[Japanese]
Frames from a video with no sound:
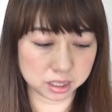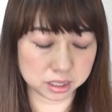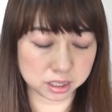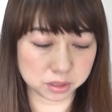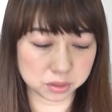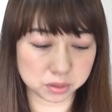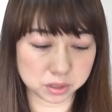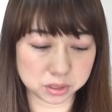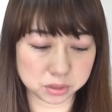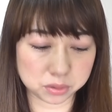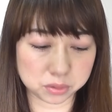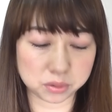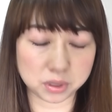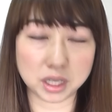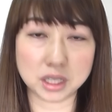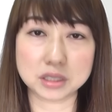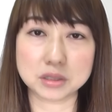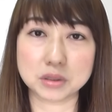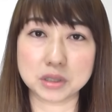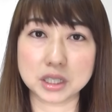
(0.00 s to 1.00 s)
なのでちょっ
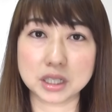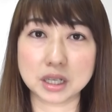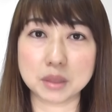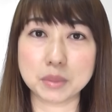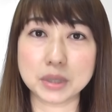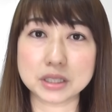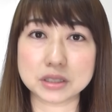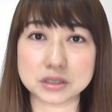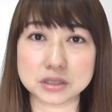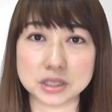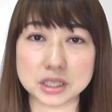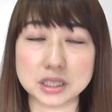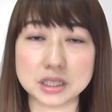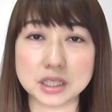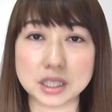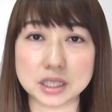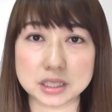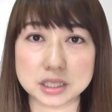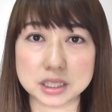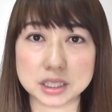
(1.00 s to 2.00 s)
とそれがまず1
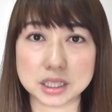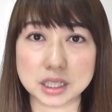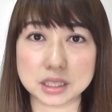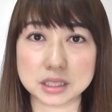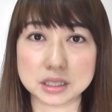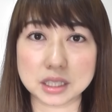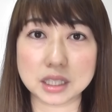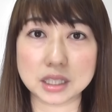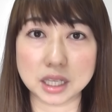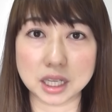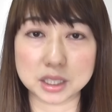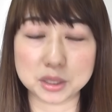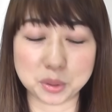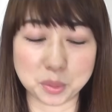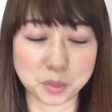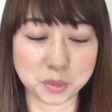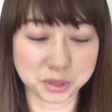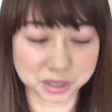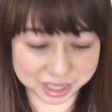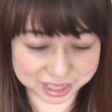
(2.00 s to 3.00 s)
点違ったな
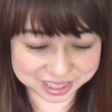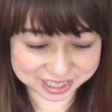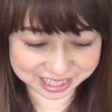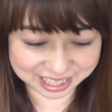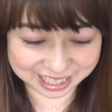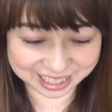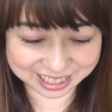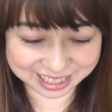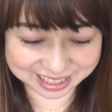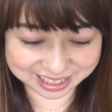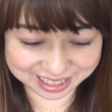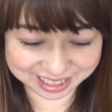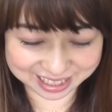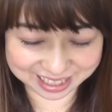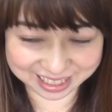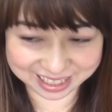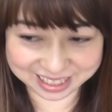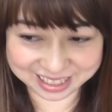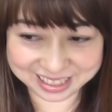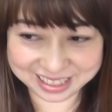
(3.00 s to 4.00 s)
と思って使い方
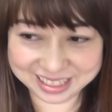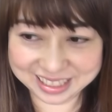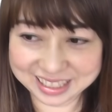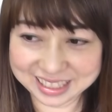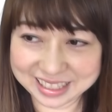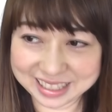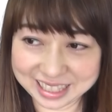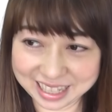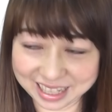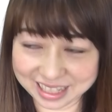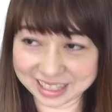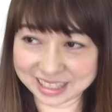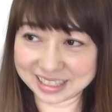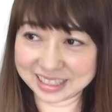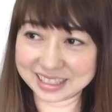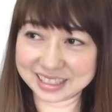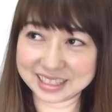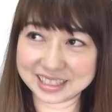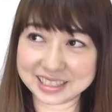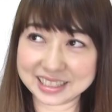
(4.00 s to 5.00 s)
が。は
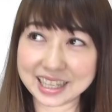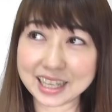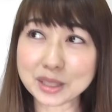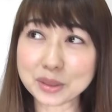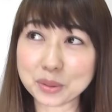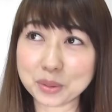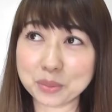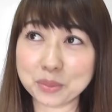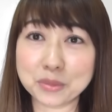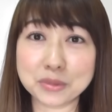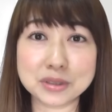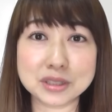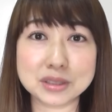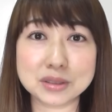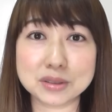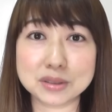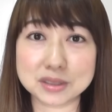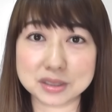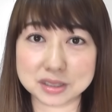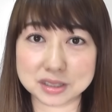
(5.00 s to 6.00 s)
い。で、あともう
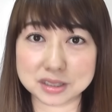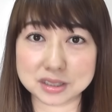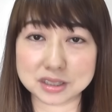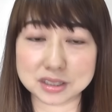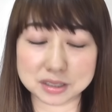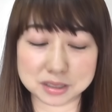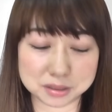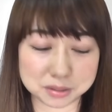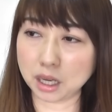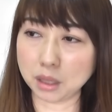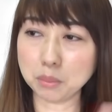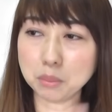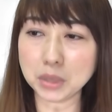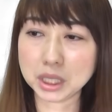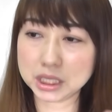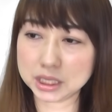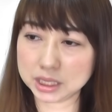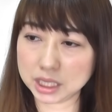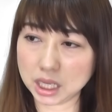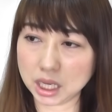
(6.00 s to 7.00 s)
一つ、あん
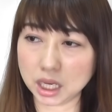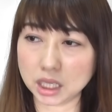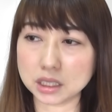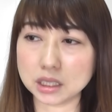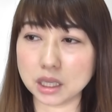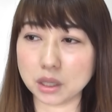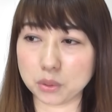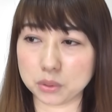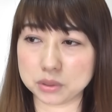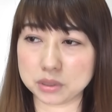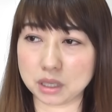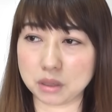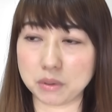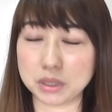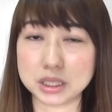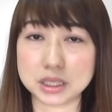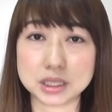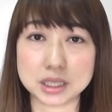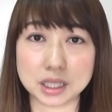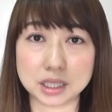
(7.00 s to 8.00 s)
まりね肌を
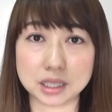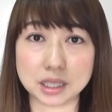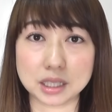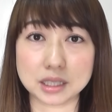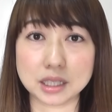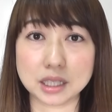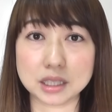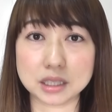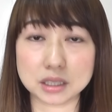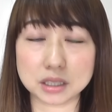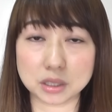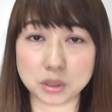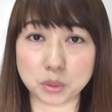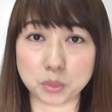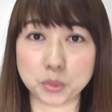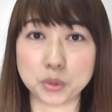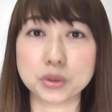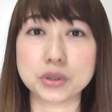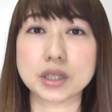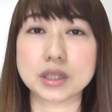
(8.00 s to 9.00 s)
触っちゃいけないって
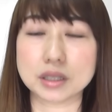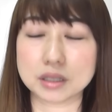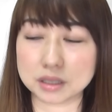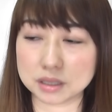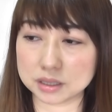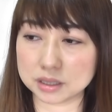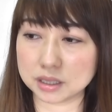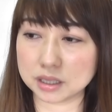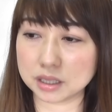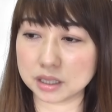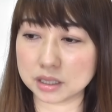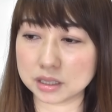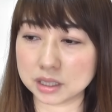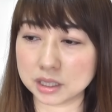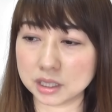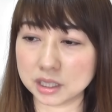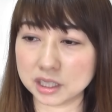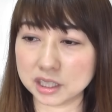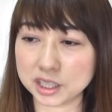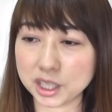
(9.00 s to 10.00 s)
思ってたから
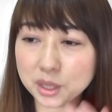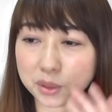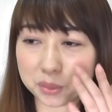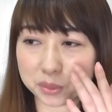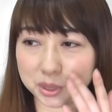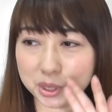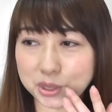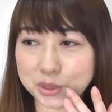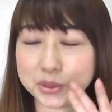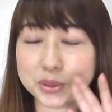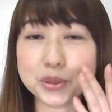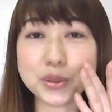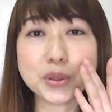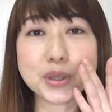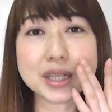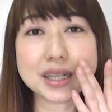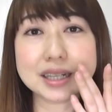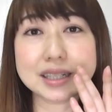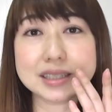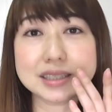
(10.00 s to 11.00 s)
結構ねゆ
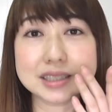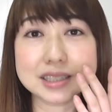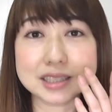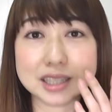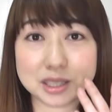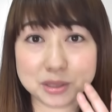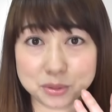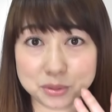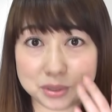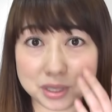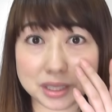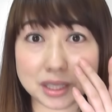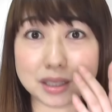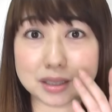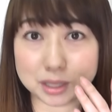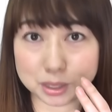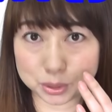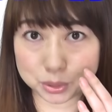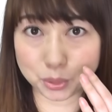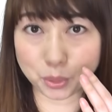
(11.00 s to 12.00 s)
るい感じで塗ってた
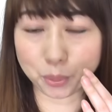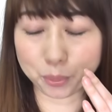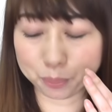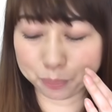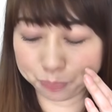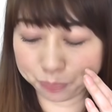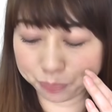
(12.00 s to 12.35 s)
んですよ。